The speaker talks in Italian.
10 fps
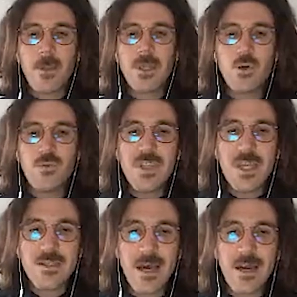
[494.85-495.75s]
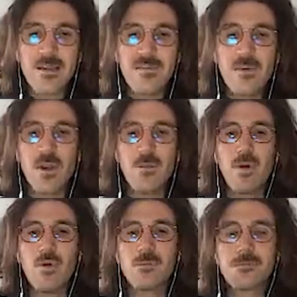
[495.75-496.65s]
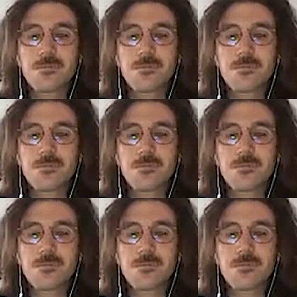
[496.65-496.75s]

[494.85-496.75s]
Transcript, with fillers: di ruvidi e tardi fiori blu,